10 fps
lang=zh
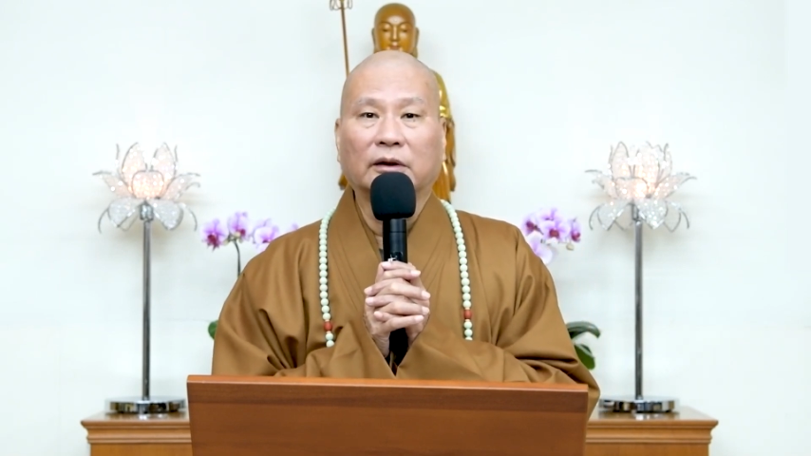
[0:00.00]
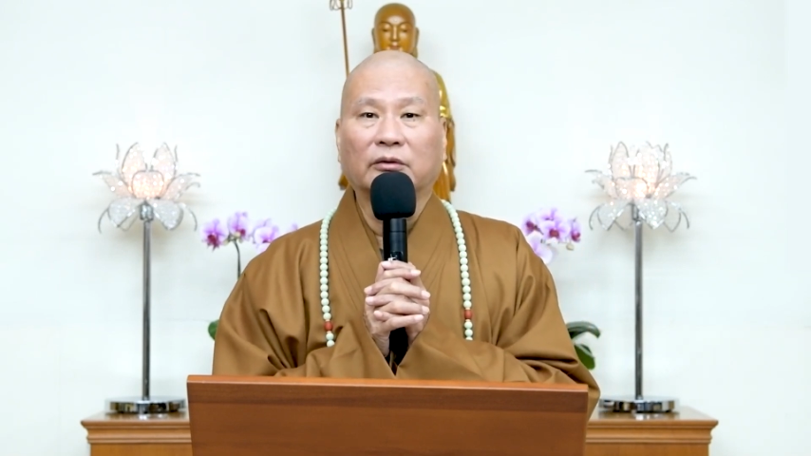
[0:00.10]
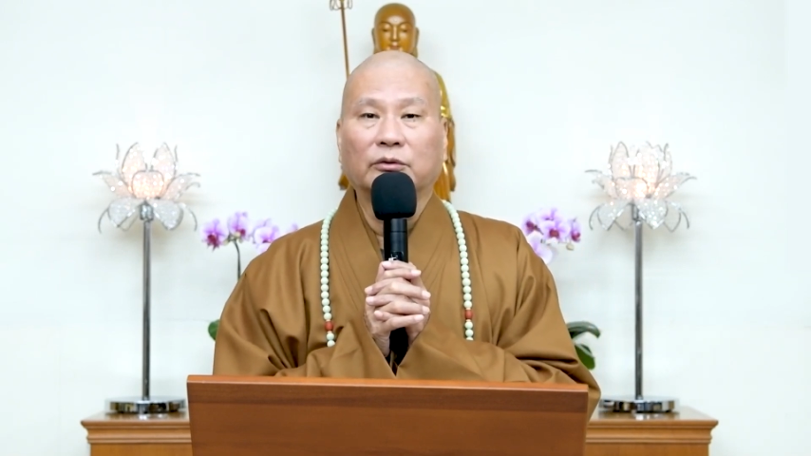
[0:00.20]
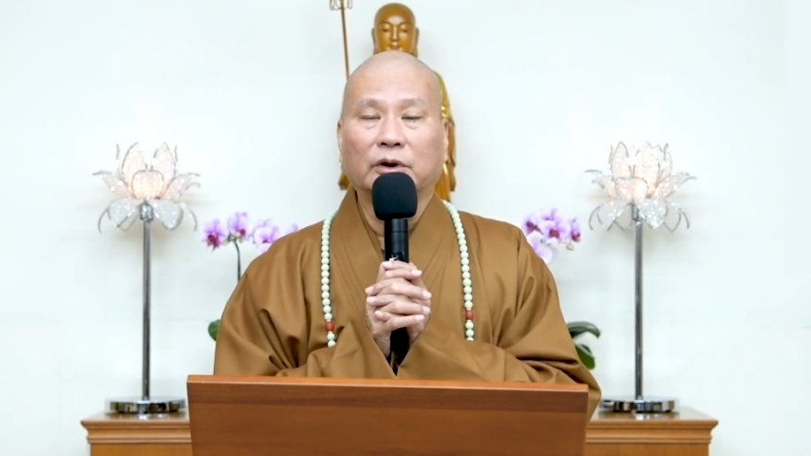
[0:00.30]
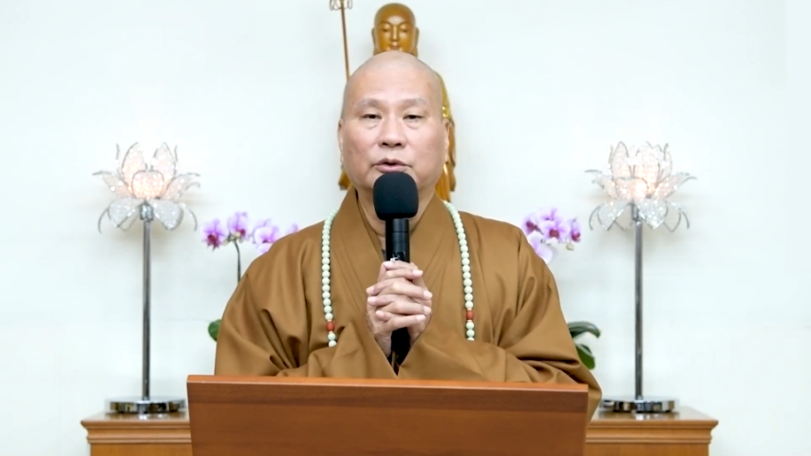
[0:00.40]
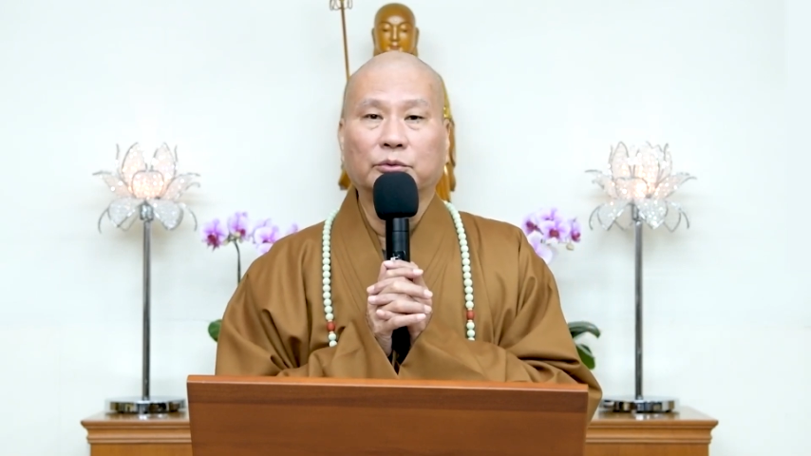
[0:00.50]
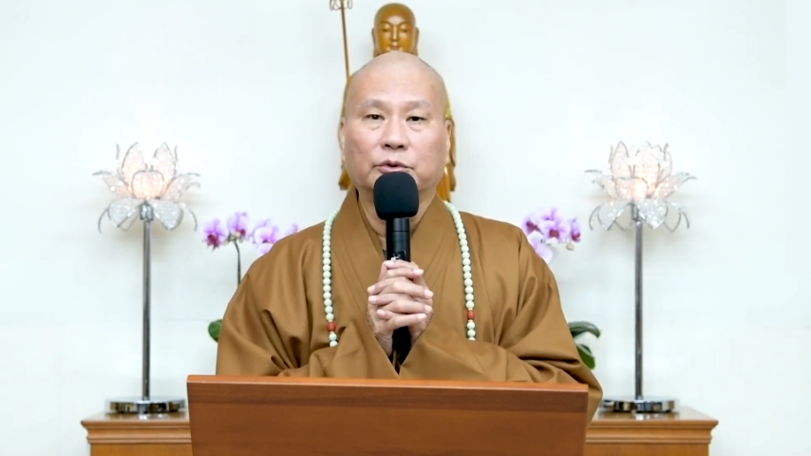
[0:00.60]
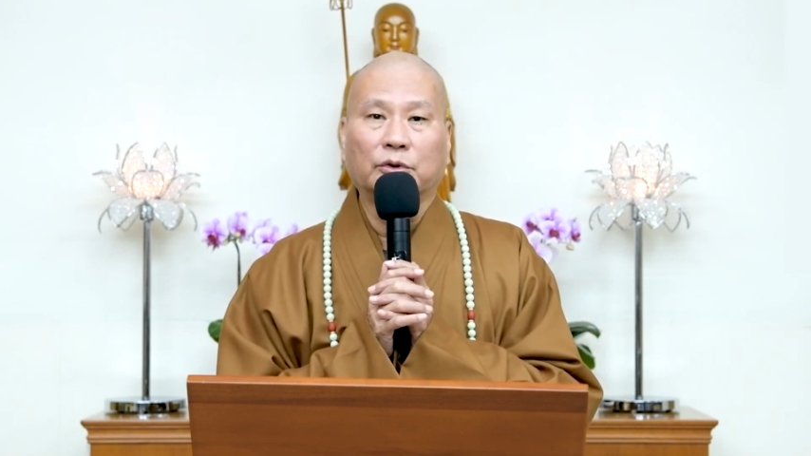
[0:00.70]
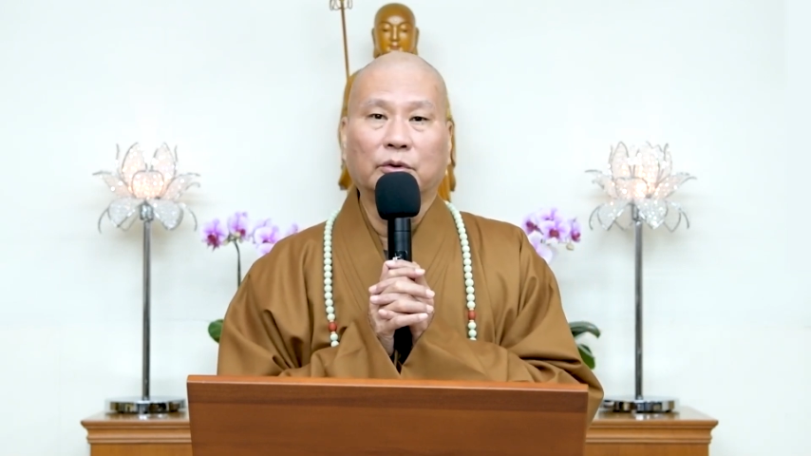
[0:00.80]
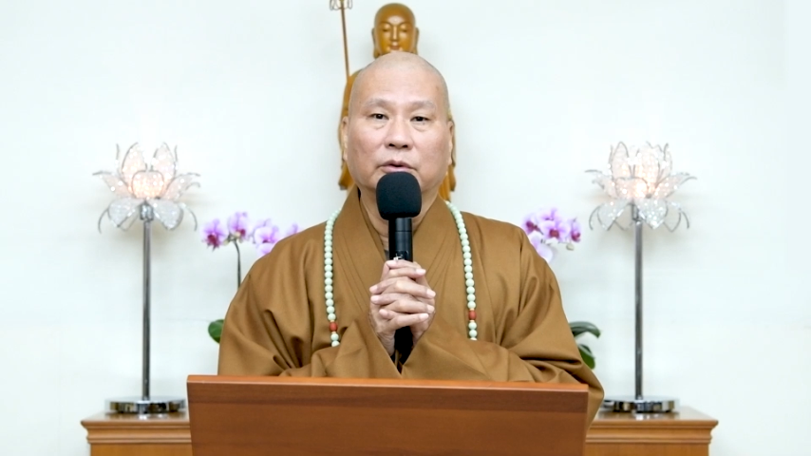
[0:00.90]
那么对
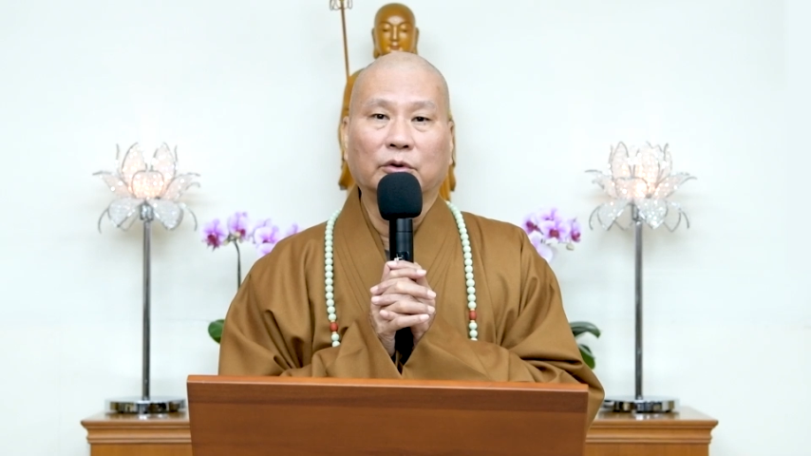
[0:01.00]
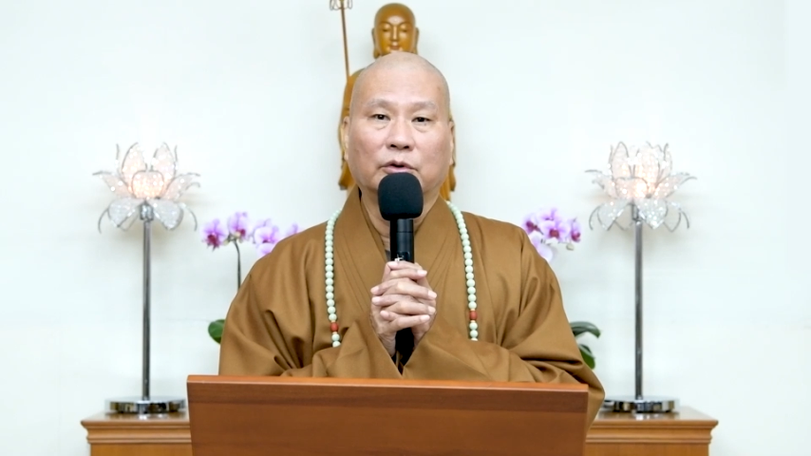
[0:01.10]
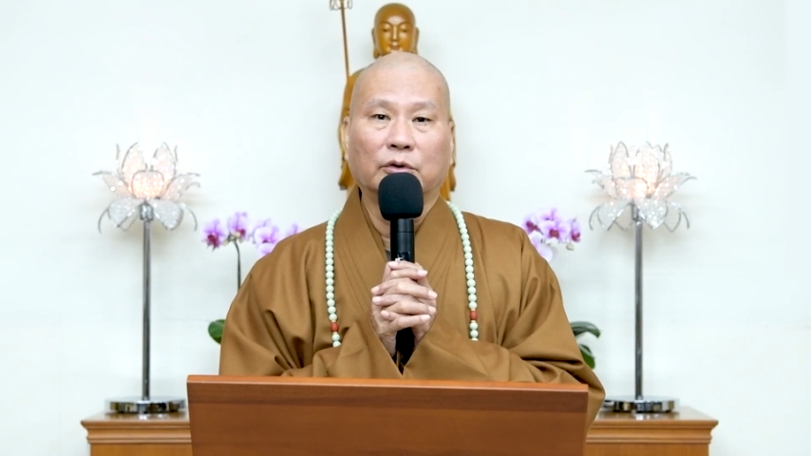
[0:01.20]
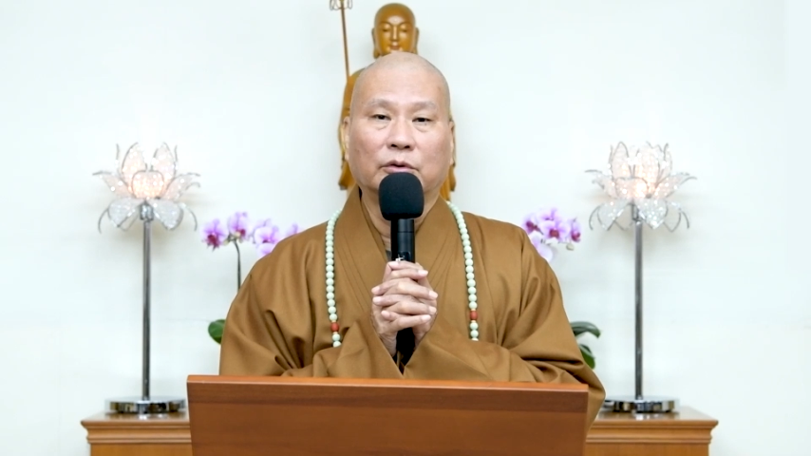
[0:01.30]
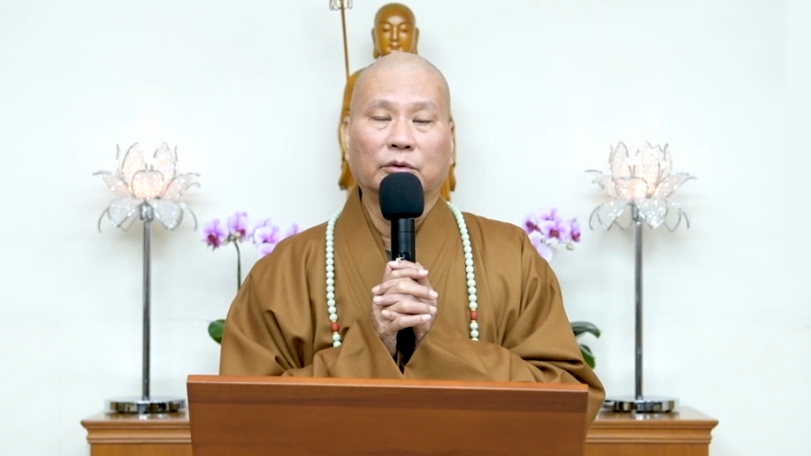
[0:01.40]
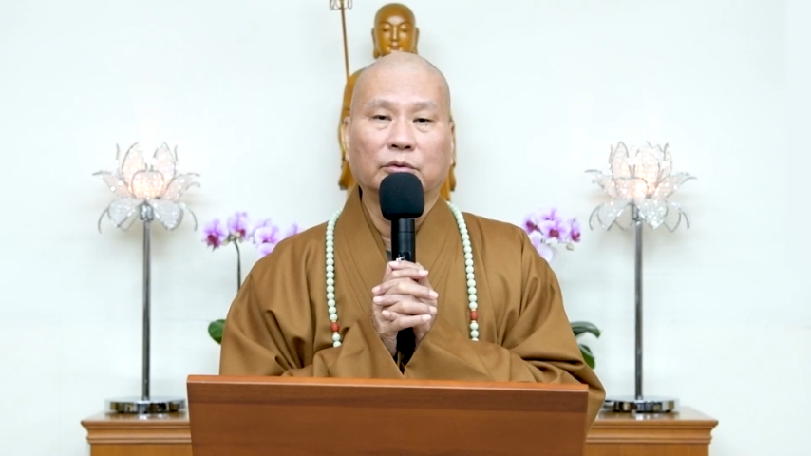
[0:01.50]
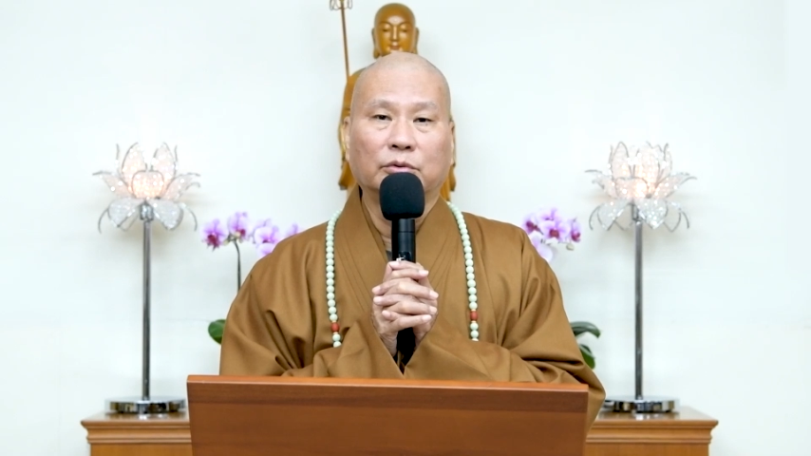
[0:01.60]
祖宗都。